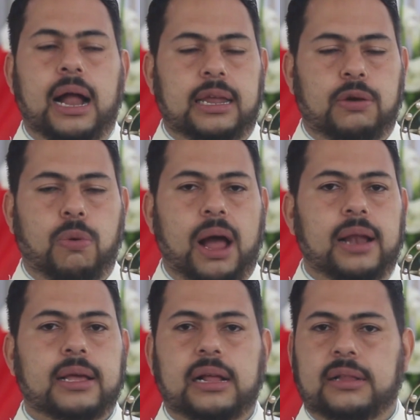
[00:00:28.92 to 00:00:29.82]
al
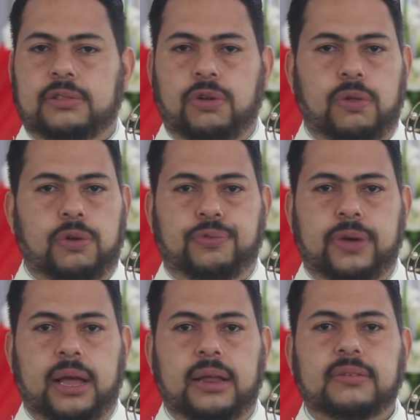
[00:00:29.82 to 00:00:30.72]
igual que el de todos los
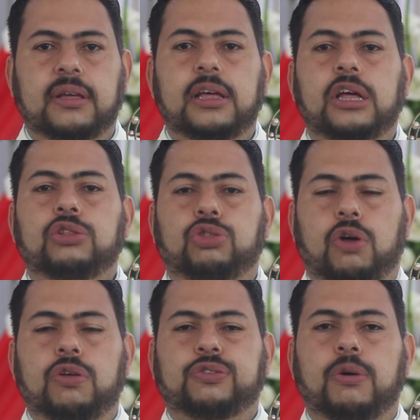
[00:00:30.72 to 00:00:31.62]
fieles,
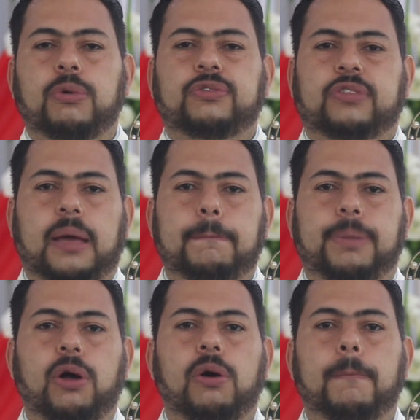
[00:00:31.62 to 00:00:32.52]
todos somos
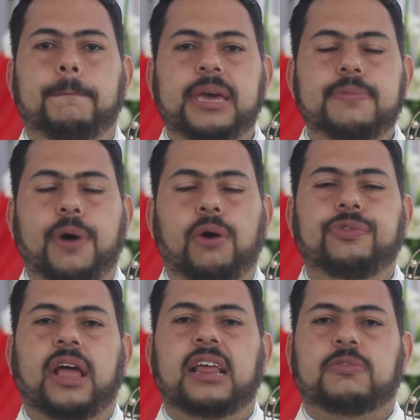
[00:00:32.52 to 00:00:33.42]
templo vivo
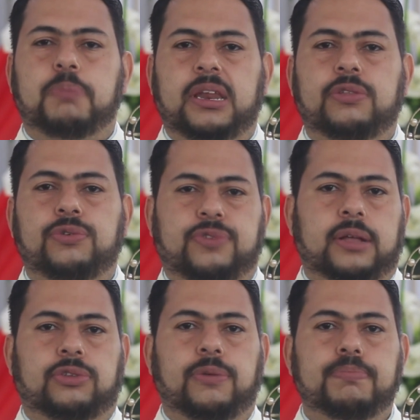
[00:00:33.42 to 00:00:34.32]
del Espíritu
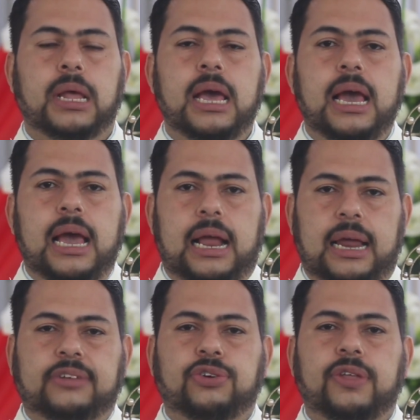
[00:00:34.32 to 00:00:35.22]
Santo. El
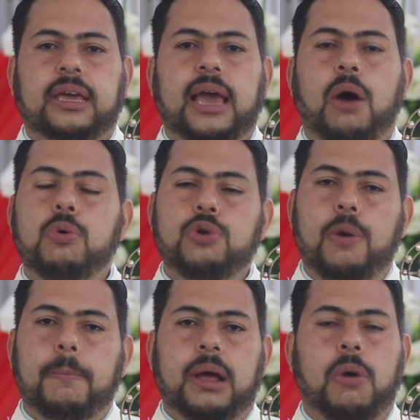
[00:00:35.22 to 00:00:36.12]
hecho de que a un
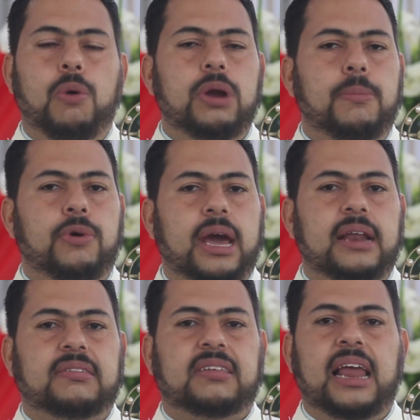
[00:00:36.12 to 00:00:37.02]
hombre o a una
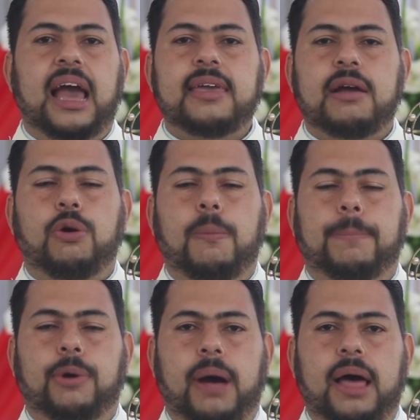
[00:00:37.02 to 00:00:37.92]
mujer se le hayan
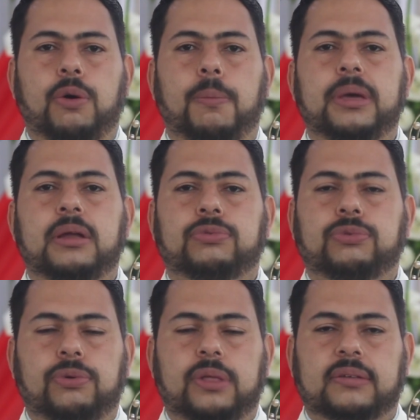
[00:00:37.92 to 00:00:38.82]
comprobado
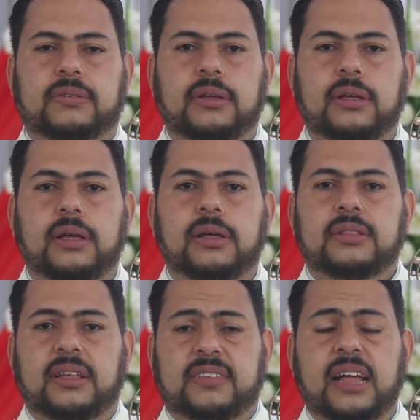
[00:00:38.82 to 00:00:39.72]
virtudes
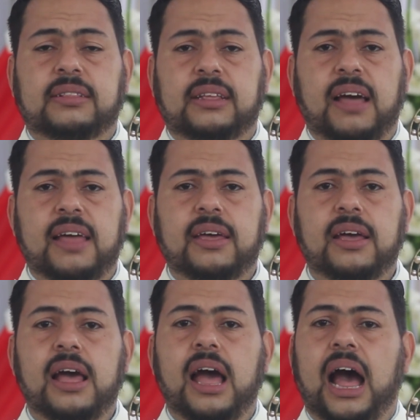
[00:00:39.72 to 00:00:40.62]
de santidad
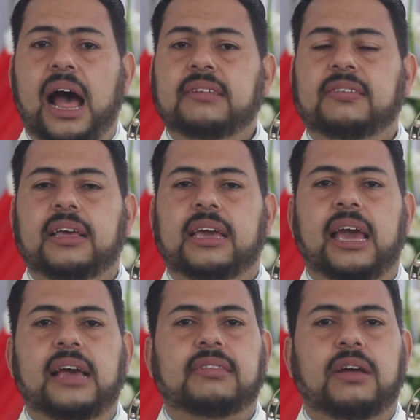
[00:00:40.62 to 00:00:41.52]
hacen
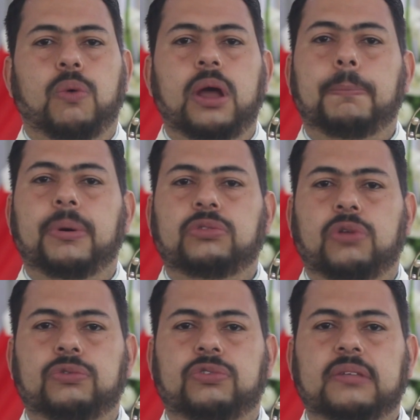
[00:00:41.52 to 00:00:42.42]
que este cuerpo
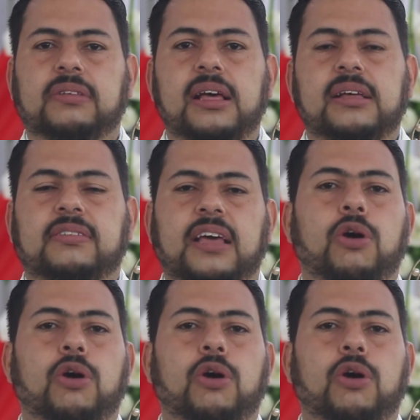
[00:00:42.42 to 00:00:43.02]
entonces se